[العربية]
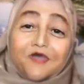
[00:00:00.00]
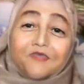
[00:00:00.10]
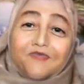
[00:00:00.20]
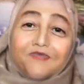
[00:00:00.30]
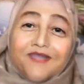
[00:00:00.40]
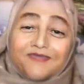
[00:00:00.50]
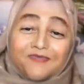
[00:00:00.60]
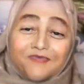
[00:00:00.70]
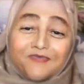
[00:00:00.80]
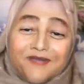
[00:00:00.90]
ولاده
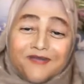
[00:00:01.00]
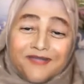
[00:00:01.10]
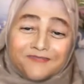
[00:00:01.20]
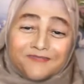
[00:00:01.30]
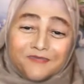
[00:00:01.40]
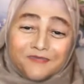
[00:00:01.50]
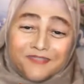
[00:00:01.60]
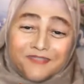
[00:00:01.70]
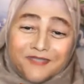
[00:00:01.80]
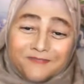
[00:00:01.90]
وولاد عبد
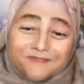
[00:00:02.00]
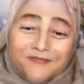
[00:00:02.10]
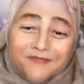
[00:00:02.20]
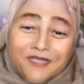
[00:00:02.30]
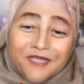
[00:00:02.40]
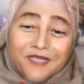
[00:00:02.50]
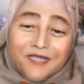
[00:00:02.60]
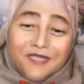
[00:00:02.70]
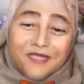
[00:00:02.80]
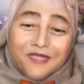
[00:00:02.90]
المطلب
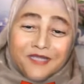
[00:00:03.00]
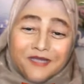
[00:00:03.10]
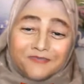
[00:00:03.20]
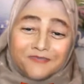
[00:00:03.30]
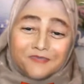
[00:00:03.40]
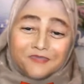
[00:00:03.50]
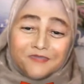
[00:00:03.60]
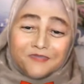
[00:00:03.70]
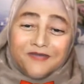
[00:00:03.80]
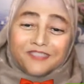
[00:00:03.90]
آه عبد
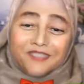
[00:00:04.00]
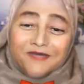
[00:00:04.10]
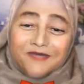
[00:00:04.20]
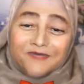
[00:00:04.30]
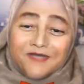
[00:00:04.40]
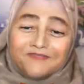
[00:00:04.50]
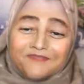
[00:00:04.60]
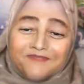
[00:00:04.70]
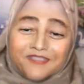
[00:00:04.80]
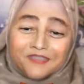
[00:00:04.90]
المطلب قاعدين حوالين
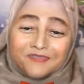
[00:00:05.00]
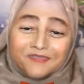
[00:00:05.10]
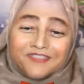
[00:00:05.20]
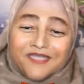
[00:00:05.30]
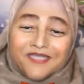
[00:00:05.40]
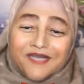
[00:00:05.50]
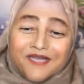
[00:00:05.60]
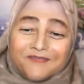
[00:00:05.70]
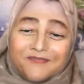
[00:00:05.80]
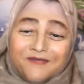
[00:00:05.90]
الفرش ومستنيين
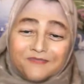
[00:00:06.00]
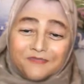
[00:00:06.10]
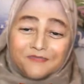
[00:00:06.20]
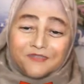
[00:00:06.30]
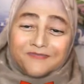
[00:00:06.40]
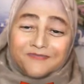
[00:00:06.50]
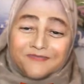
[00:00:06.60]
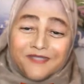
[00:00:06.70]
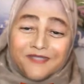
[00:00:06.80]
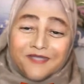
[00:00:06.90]
لما عبد المطلب
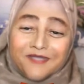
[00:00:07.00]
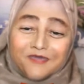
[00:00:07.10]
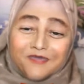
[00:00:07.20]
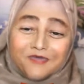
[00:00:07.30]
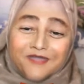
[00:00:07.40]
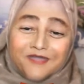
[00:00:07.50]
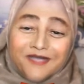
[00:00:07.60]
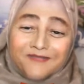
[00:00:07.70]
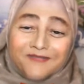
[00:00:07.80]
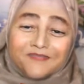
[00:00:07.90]
يجي يقعد
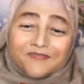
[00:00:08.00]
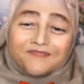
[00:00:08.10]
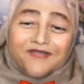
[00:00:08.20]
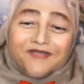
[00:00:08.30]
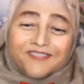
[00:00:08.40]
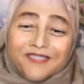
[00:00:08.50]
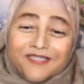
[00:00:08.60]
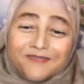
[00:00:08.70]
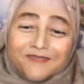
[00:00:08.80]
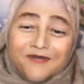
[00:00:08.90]
عليه فجاء
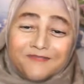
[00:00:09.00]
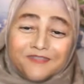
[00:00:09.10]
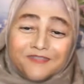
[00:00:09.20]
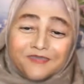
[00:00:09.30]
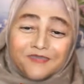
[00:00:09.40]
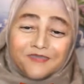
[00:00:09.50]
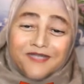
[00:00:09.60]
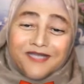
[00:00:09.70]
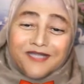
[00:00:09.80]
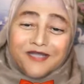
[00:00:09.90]
سيدنا محمد يقعد
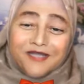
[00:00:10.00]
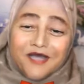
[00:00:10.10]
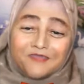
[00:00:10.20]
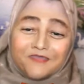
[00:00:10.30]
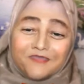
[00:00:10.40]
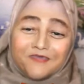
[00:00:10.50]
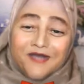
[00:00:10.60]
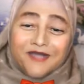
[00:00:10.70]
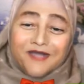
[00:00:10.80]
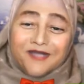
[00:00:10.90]
عليه قالوا له لا
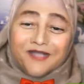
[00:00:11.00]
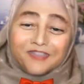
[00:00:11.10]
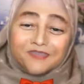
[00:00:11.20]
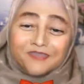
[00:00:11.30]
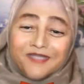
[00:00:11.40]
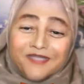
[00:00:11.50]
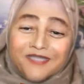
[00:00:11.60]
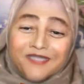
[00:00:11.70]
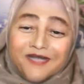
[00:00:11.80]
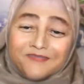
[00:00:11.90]
احنا حاطينه
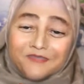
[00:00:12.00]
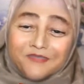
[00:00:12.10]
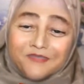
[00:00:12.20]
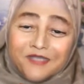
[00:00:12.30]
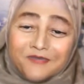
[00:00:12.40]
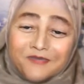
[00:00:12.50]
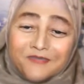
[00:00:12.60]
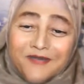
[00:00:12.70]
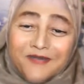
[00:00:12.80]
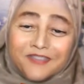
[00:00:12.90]
لجدك عبد المطلب
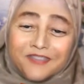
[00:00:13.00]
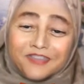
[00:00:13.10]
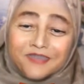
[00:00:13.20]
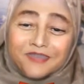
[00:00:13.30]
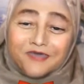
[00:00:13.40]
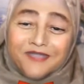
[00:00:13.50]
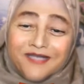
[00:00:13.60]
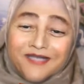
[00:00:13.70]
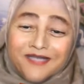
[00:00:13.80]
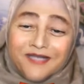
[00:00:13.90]
ومحدش يقعد
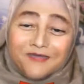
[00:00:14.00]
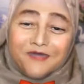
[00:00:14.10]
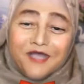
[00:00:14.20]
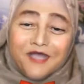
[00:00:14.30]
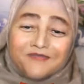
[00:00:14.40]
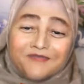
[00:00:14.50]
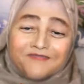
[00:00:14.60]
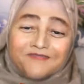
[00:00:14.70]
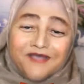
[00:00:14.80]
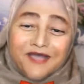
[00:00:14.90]
عليه غيره
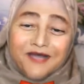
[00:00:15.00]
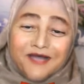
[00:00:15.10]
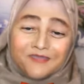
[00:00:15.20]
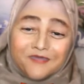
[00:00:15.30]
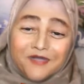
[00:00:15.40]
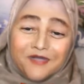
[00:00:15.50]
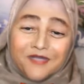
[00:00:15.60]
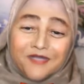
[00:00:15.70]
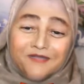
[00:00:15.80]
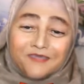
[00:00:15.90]
فجه عبد آه،
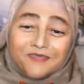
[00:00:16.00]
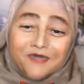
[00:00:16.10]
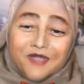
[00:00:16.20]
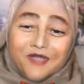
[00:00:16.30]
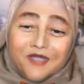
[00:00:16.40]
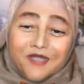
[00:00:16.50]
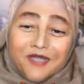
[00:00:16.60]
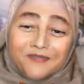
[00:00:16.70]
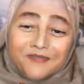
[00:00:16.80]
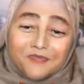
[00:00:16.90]
جده آه،
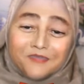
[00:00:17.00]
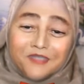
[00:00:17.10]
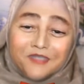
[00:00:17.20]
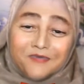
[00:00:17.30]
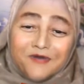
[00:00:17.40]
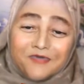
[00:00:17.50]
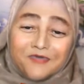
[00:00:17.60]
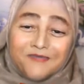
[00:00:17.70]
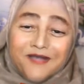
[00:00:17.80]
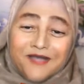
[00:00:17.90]
عبد المطلب وقال
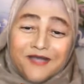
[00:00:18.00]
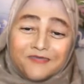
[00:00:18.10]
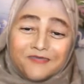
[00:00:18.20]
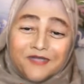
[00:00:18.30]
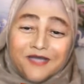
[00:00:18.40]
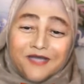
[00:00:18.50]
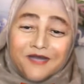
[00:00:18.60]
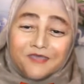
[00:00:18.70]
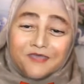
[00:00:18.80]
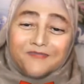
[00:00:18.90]
لهم لا خلوني
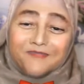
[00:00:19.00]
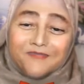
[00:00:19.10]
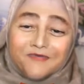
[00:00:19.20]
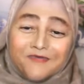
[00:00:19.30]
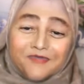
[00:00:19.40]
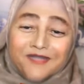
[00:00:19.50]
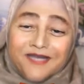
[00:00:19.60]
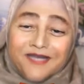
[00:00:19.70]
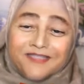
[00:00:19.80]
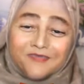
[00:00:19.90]
خلوا ابني يقعد
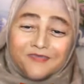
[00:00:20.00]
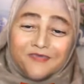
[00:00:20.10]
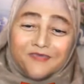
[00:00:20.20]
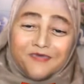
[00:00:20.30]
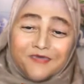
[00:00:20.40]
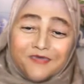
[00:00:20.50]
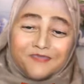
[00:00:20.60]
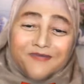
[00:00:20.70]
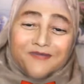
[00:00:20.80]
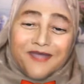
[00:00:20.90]
عليه سيبوه يقعد
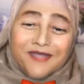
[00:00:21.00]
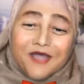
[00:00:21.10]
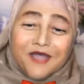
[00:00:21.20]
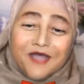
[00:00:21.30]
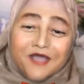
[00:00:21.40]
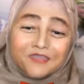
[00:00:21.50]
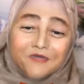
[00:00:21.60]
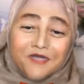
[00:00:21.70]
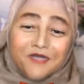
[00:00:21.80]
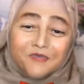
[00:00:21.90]
معايا قصده
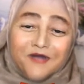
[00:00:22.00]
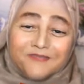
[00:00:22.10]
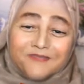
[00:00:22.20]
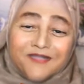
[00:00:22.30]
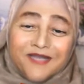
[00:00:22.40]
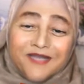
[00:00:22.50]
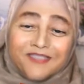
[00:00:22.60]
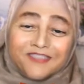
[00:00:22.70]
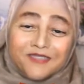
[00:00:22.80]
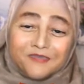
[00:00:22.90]
على محمد عليه
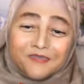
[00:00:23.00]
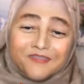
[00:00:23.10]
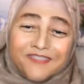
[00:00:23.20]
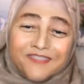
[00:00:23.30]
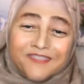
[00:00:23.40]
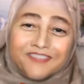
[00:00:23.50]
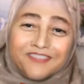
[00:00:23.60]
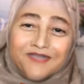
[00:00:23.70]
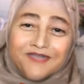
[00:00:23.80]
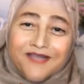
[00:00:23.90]
الصلاه والسلام ما
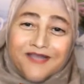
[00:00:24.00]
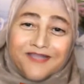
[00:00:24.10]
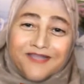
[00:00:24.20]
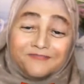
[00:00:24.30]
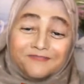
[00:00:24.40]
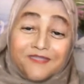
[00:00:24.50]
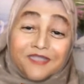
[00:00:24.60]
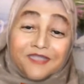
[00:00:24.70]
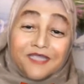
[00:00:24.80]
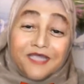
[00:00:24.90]
تصلوا عليه
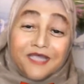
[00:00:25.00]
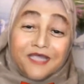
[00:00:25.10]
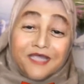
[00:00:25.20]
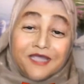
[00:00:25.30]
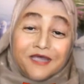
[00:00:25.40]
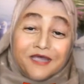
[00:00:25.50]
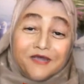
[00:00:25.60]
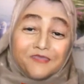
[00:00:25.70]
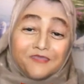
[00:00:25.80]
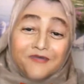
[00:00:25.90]
آه،
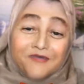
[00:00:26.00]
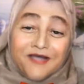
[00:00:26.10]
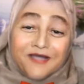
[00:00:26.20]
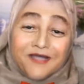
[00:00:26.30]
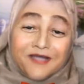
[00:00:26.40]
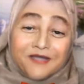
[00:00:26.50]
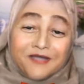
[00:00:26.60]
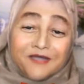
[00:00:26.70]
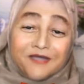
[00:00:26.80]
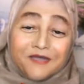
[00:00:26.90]
قالوا له لا
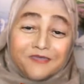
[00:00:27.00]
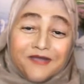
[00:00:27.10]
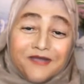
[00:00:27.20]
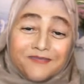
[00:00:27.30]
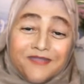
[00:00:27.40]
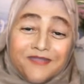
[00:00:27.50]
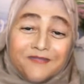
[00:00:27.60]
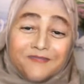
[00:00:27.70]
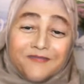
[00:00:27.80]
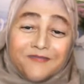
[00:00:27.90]
وكان
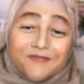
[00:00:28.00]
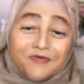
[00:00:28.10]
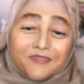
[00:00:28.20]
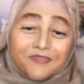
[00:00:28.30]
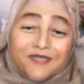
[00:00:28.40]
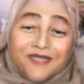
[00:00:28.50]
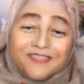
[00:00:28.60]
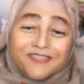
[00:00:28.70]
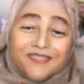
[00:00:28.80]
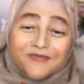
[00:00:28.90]
بيحب لما يقعد يخلي
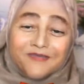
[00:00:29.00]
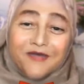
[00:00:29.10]
سيدنا محمد